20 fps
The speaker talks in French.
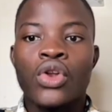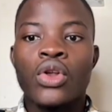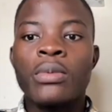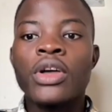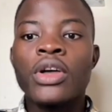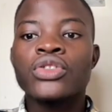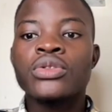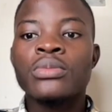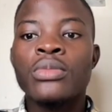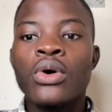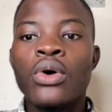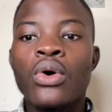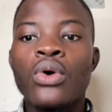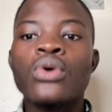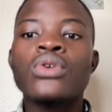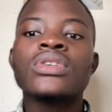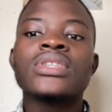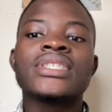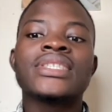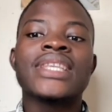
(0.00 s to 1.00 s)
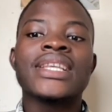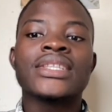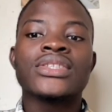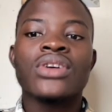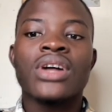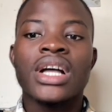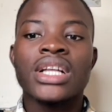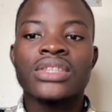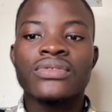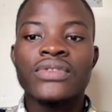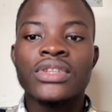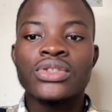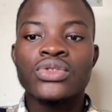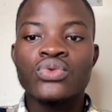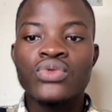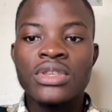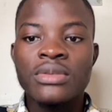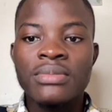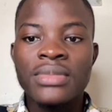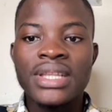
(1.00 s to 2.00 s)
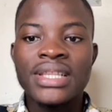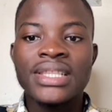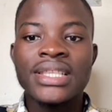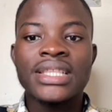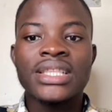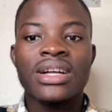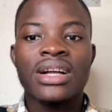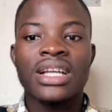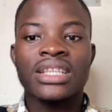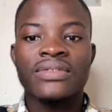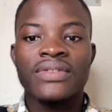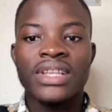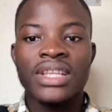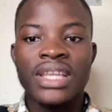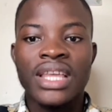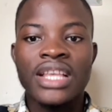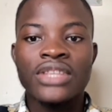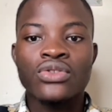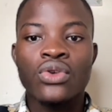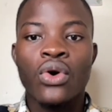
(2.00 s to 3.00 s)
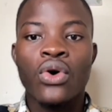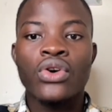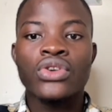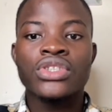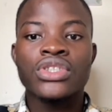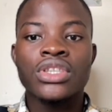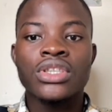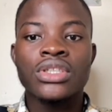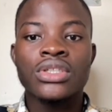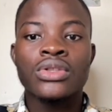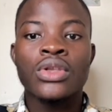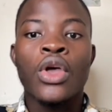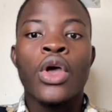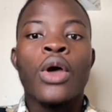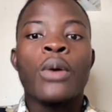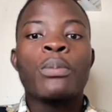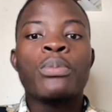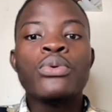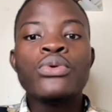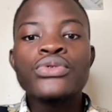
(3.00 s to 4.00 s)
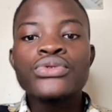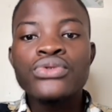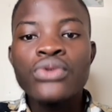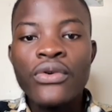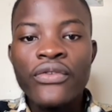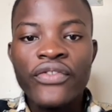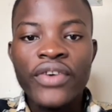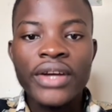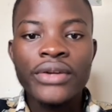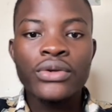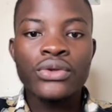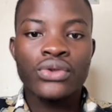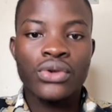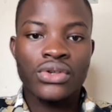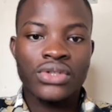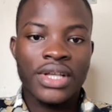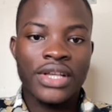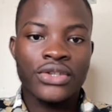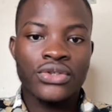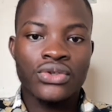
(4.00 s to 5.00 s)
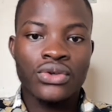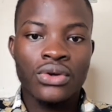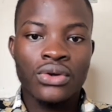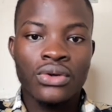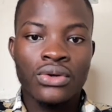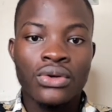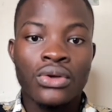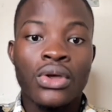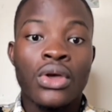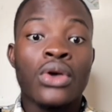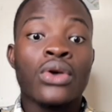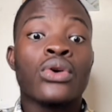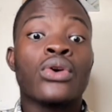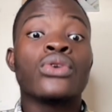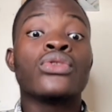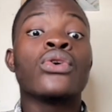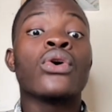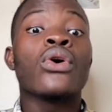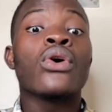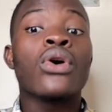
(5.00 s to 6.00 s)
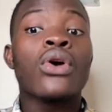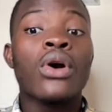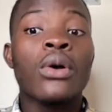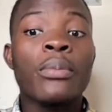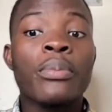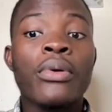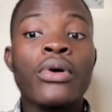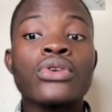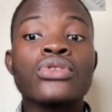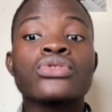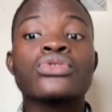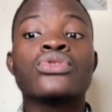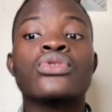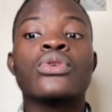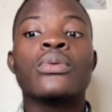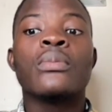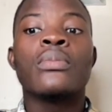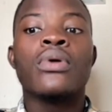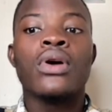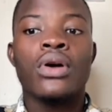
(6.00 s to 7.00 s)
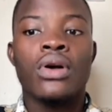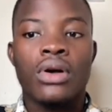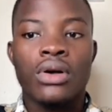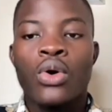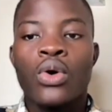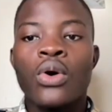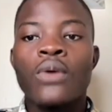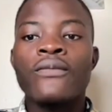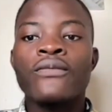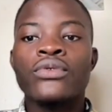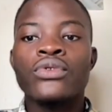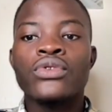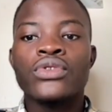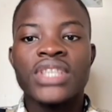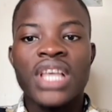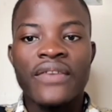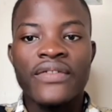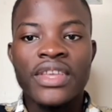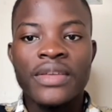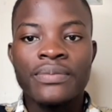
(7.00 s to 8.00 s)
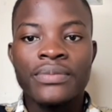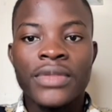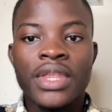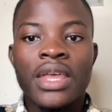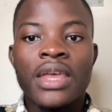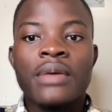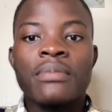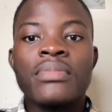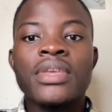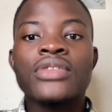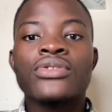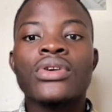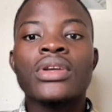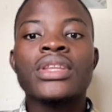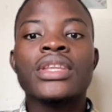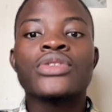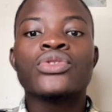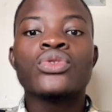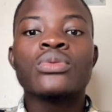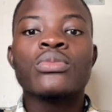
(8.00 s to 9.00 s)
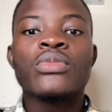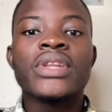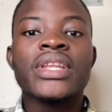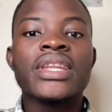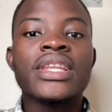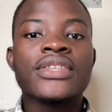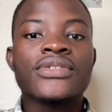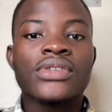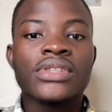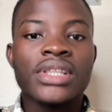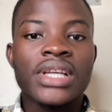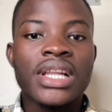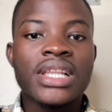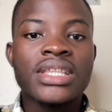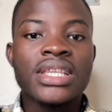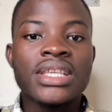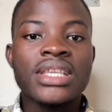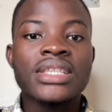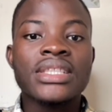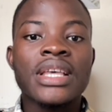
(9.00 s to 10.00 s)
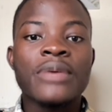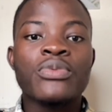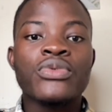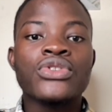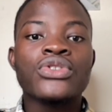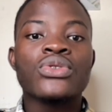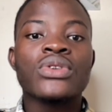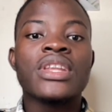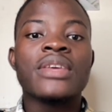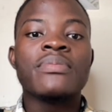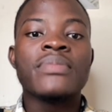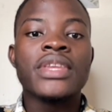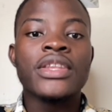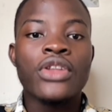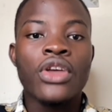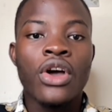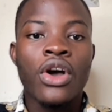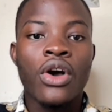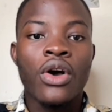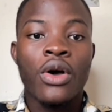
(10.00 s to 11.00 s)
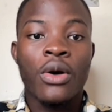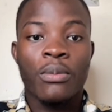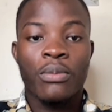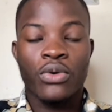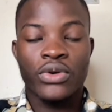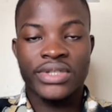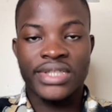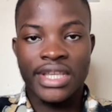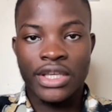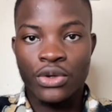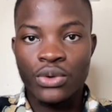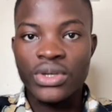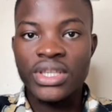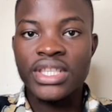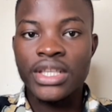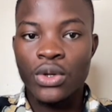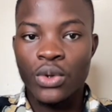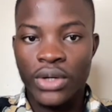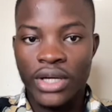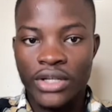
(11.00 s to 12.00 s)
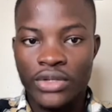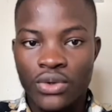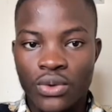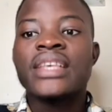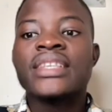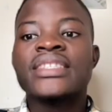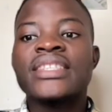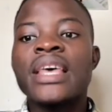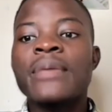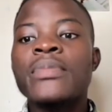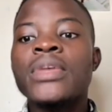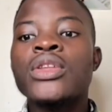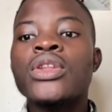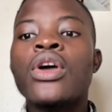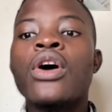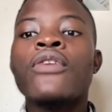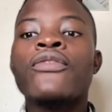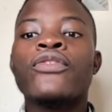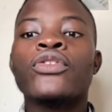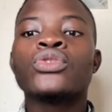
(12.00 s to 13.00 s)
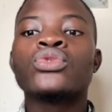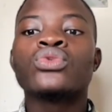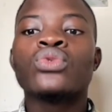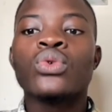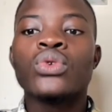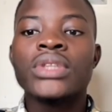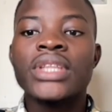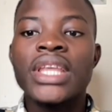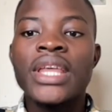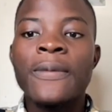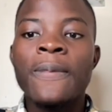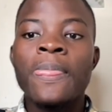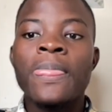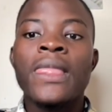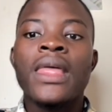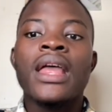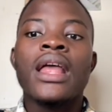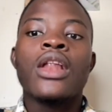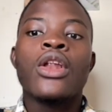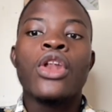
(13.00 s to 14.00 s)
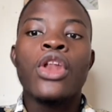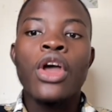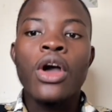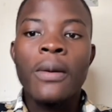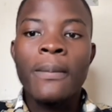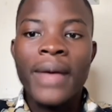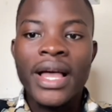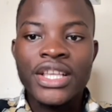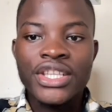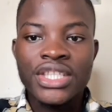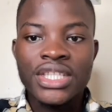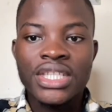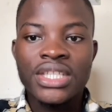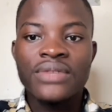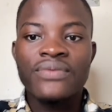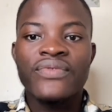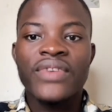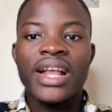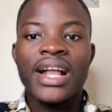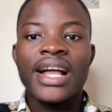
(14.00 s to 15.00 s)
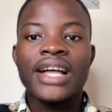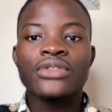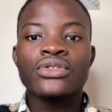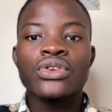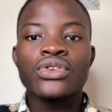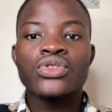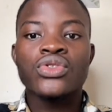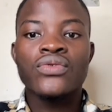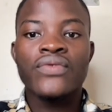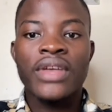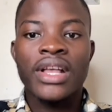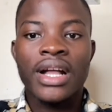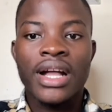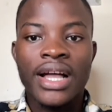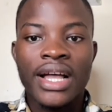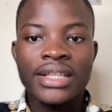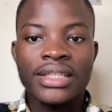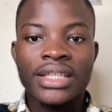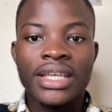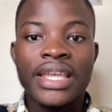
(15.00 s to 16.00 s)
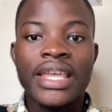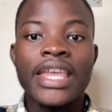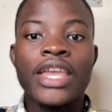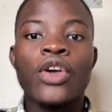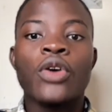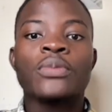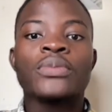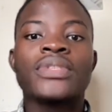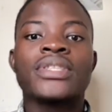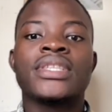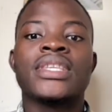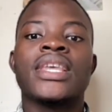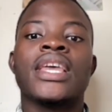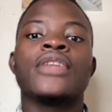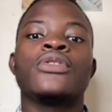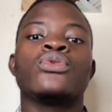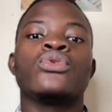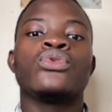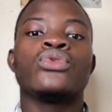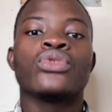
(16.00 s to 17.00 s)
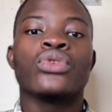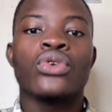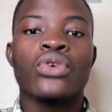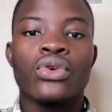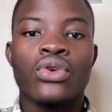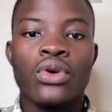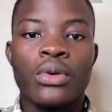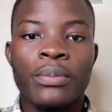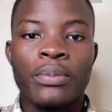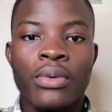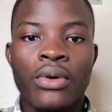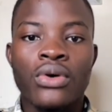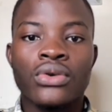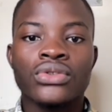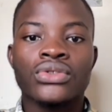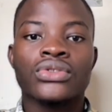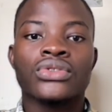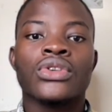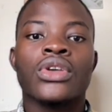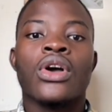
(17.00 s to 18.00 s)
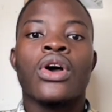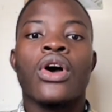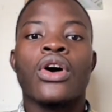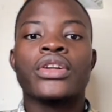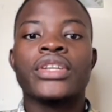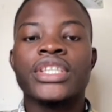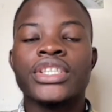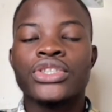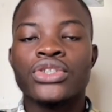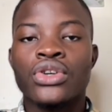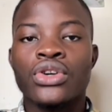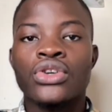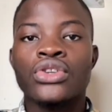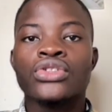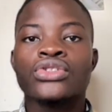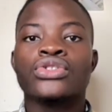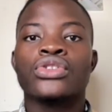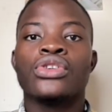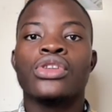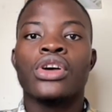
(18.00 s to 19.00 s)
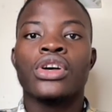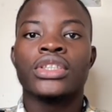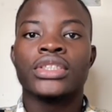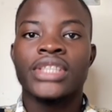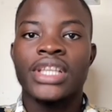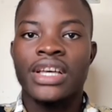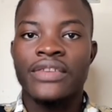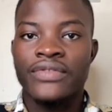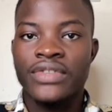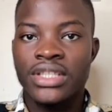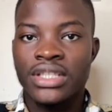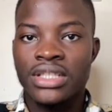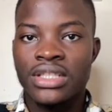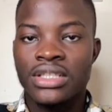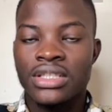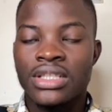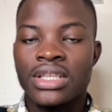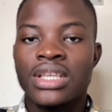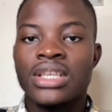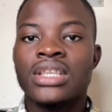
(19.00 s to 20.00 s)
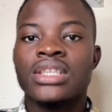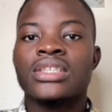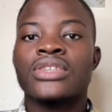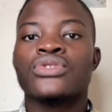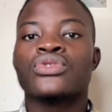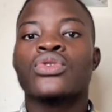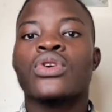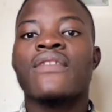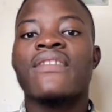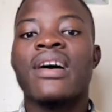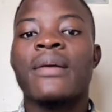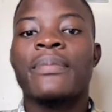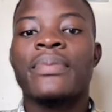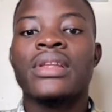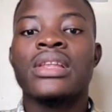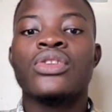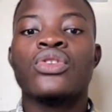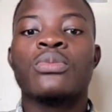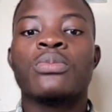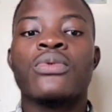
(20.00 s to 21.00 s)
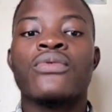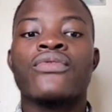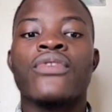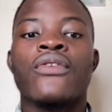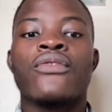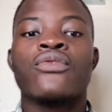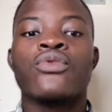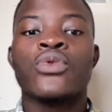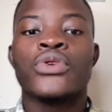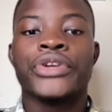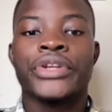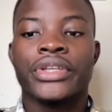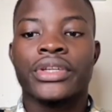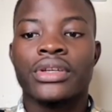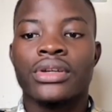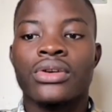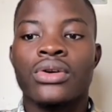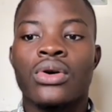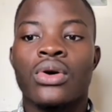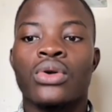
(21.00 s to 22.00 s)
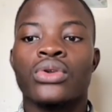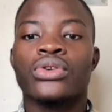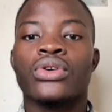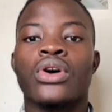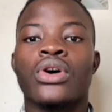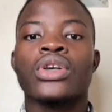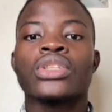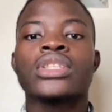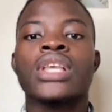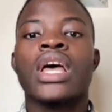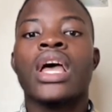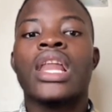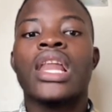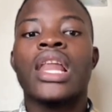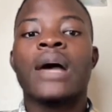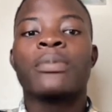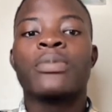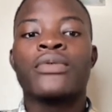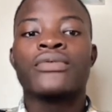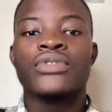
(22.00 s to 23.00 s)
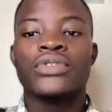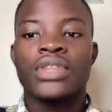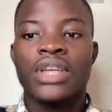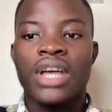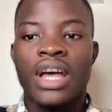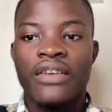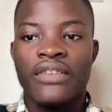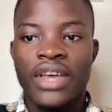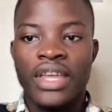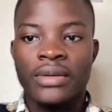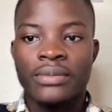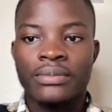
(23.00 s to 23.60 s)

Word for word: Le bloc numéro 788 695 enregistre plus de frais de transaction que de récompenses de blocs. Comme vous le savez, Bitcoin est une monnaie décentralisée qui s'appuie sur les mineurs pour sécuriser le réseau. Ces mineurs font tourner leur machine 24 sur 24 et obtiennent une récompense en échange de leurs services. C'est ce qu'on va appeler le proof of work, en l'occurrence la preuve de travail.